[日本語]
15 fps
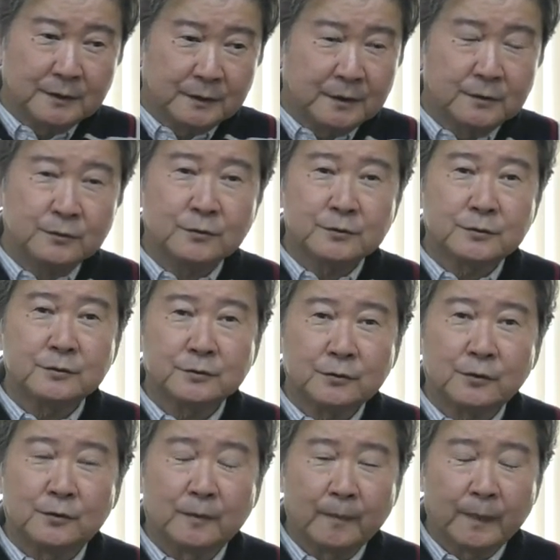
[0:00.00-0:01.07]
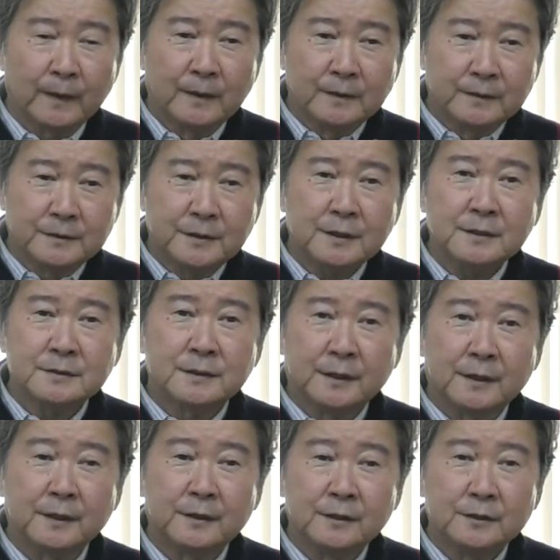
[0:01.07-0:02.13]
検討するとせい
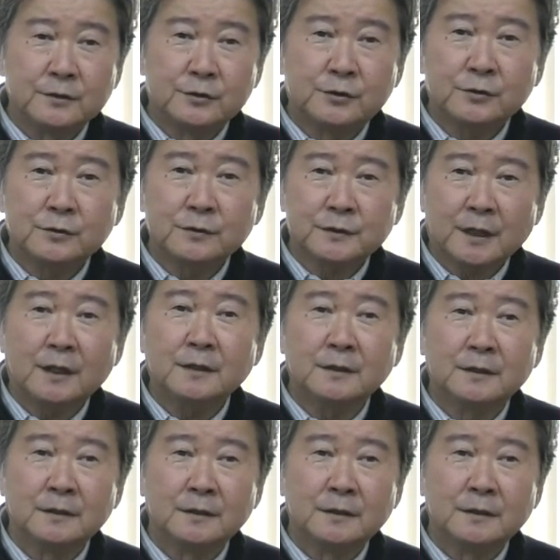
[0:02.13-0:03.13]
ぜい13